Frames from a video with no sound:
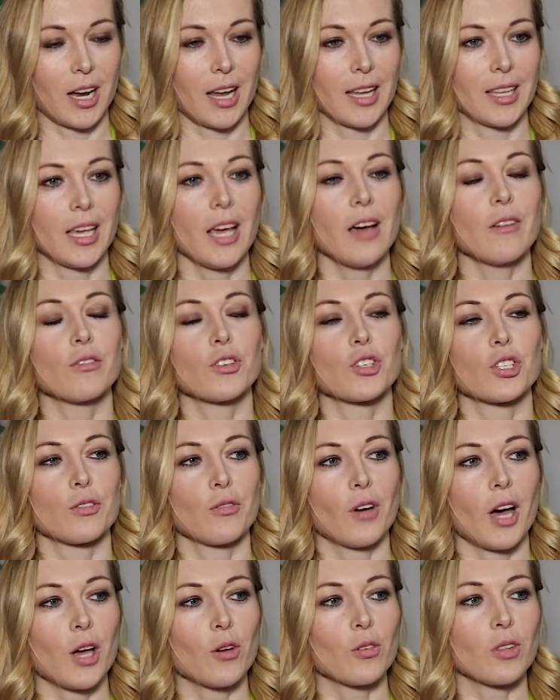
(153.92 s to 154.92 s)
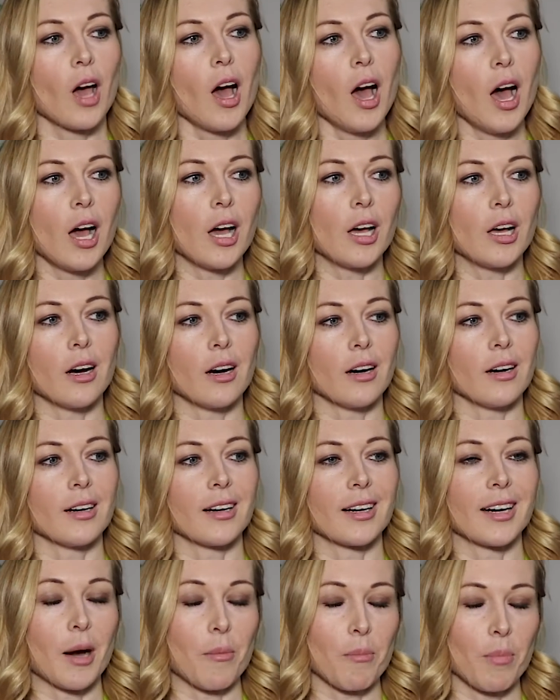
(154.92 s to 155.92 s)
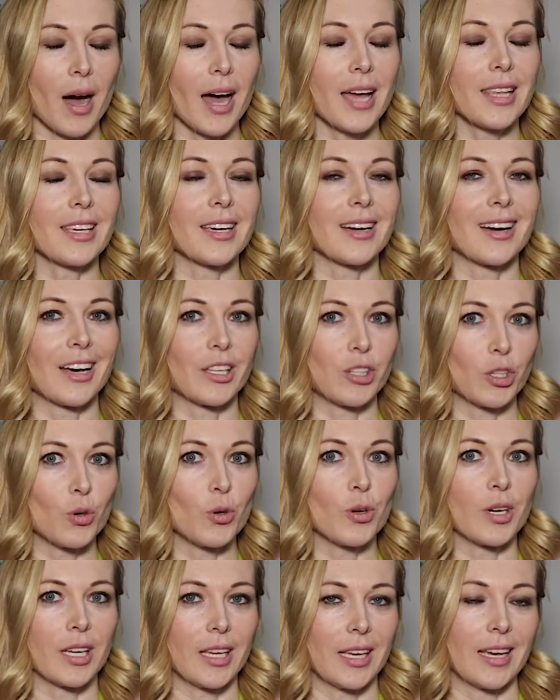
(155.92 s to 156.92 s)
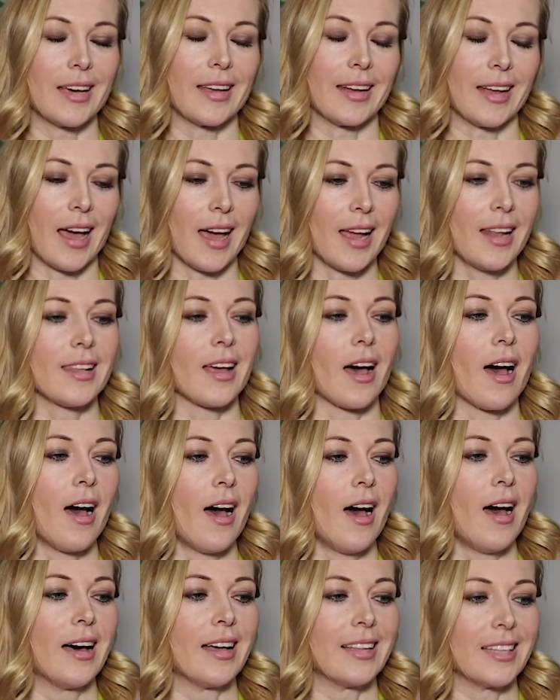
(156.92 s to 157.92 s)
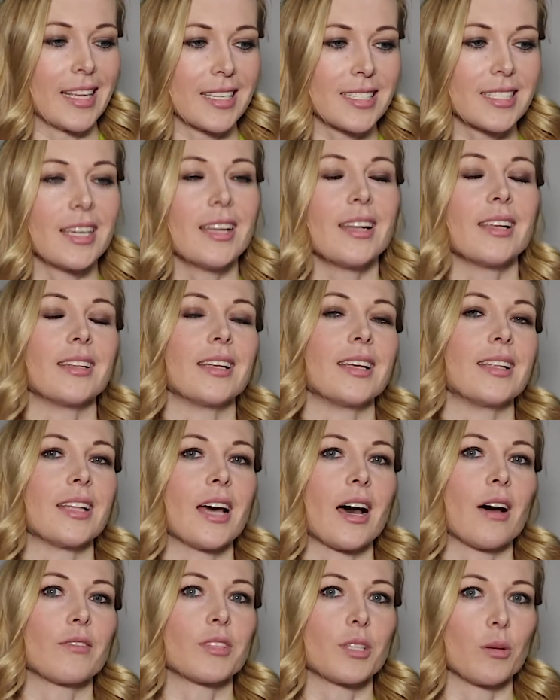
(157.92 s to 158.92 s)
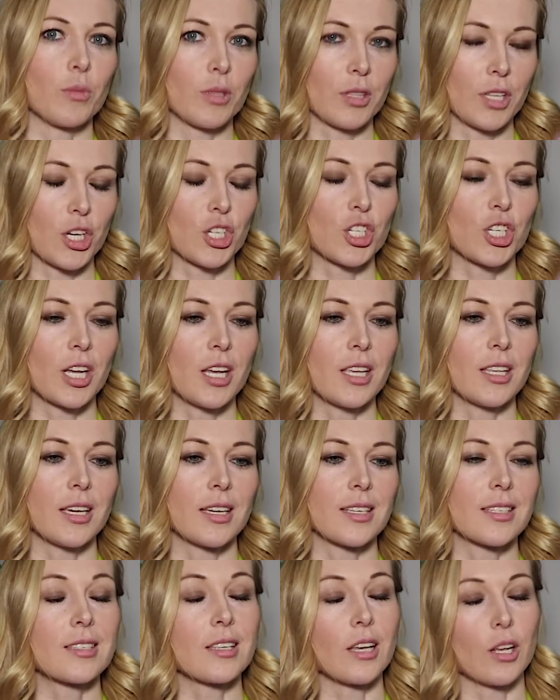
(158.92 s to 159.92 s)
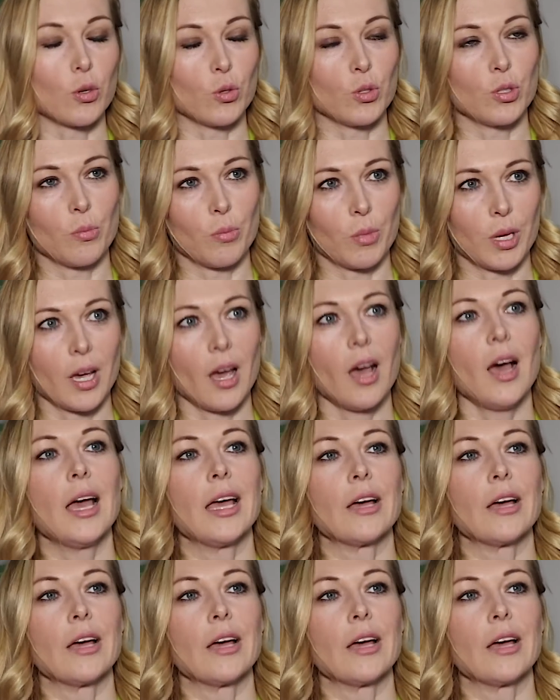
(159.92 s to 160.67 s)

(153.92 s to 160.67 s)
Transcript: стране, выживают э, компании, которые реально нацелены на взаимоотношения с людьми.